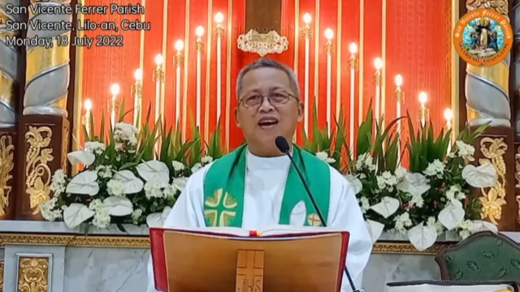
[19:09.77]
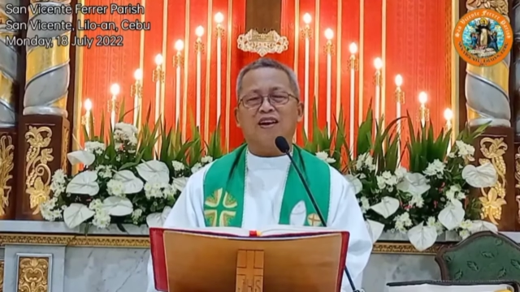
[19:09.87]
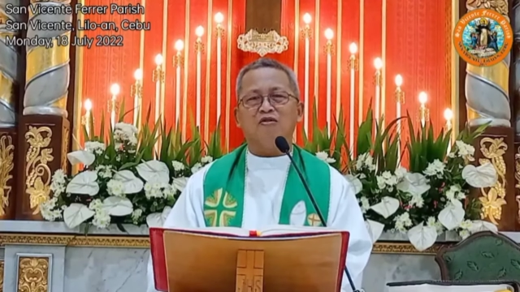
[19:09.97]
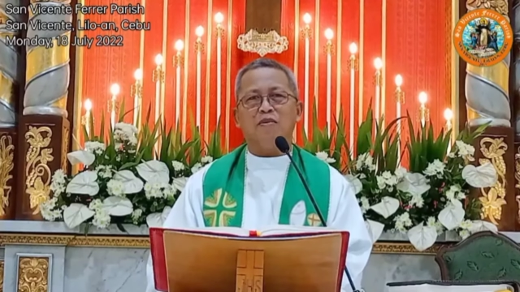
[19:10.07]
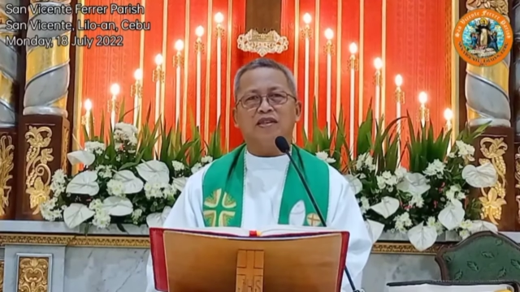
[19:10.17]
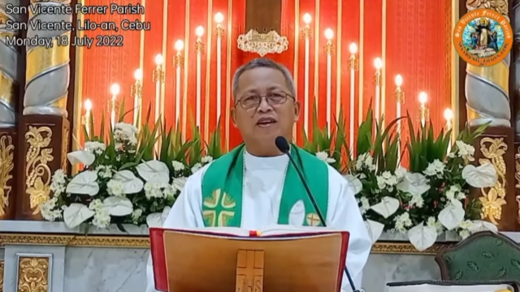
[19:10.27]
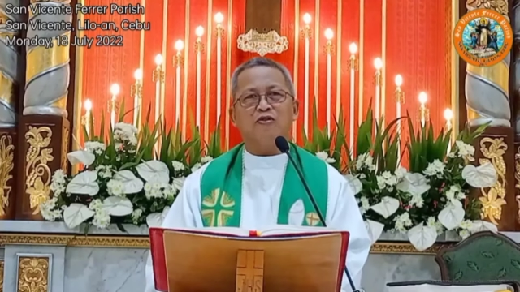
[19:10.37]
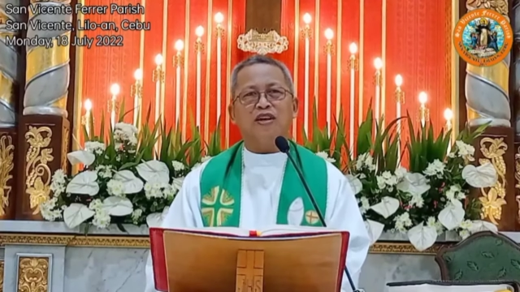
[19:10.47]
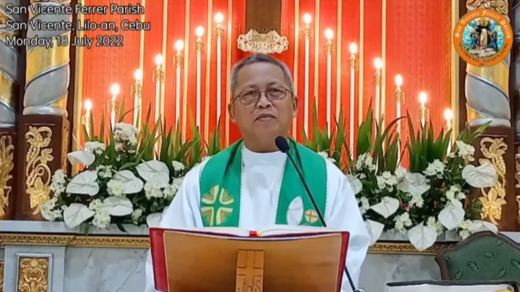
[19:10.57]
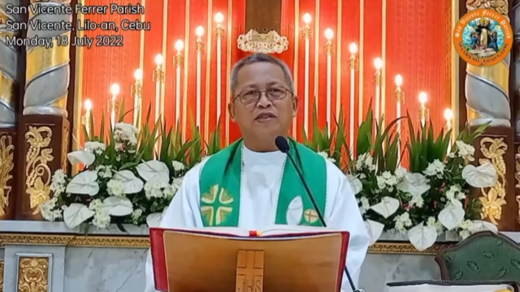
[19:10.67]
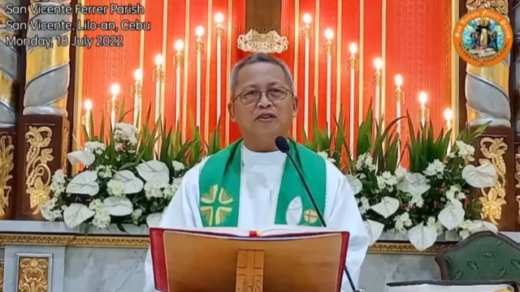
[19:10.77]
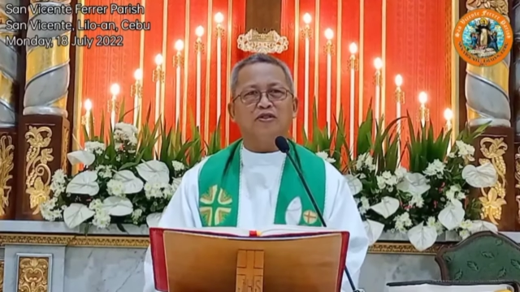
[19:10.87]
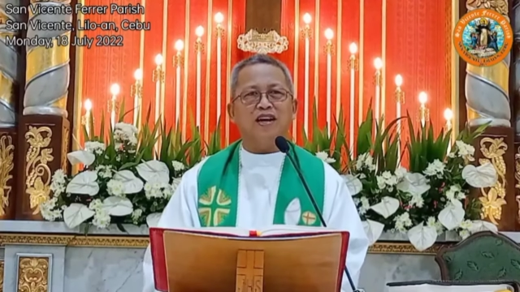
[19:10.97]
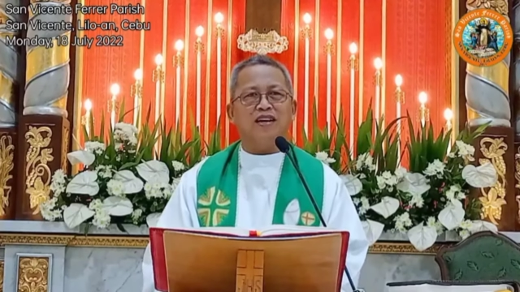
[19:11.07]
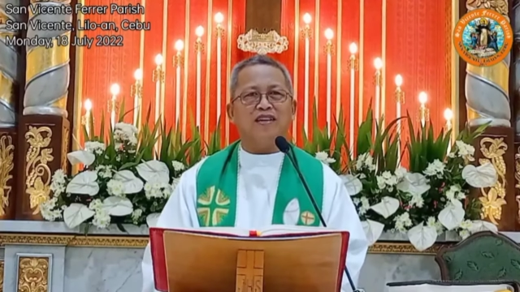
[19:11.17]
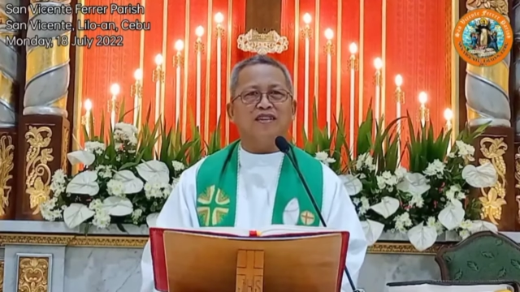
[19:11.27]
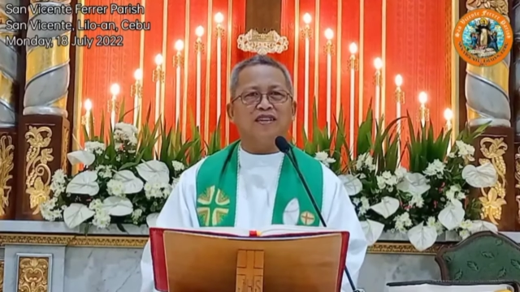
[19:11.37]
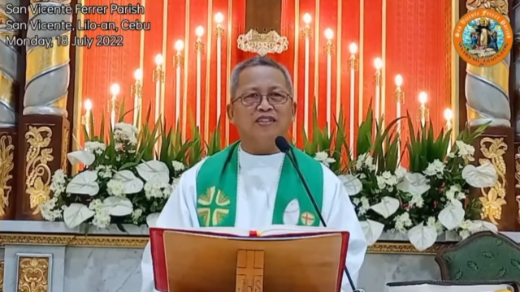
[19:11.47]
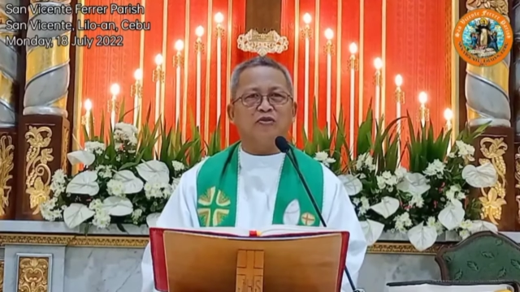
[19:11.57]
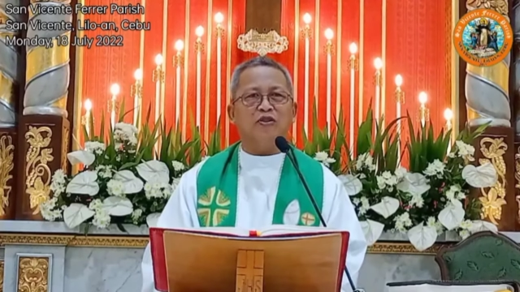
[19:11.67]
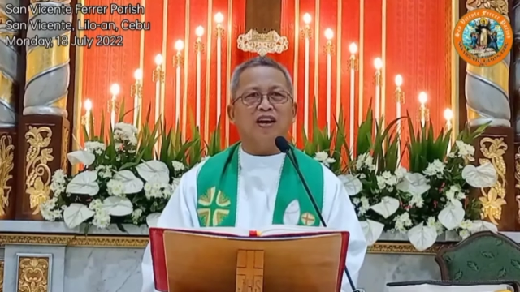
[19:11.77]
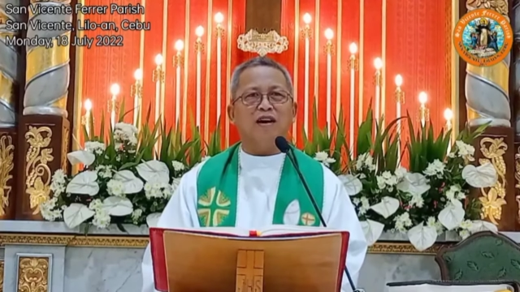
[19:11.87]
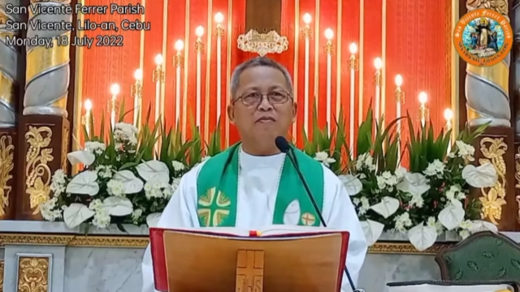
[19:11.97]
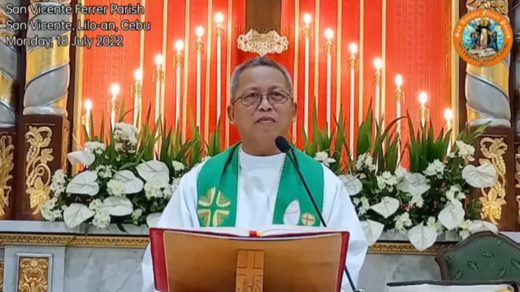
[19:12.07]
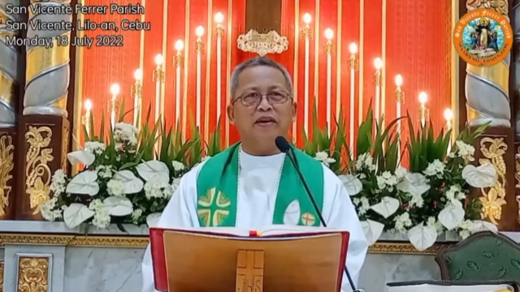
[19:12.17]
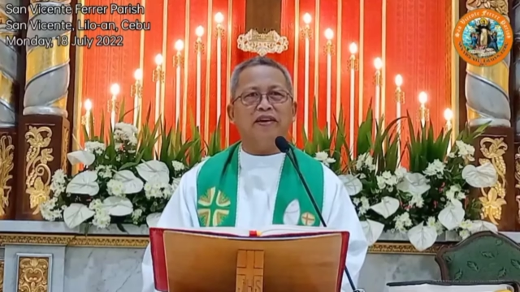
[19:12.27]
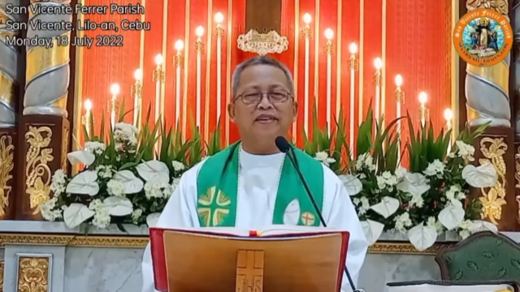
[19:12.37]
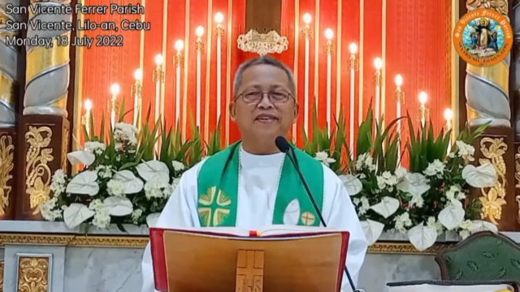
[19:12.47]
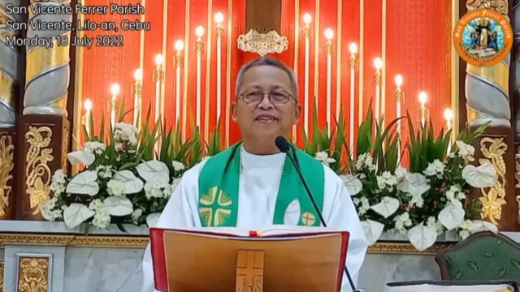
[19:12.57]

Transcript: Ako bitang uyab sa una, eskwela pa mi.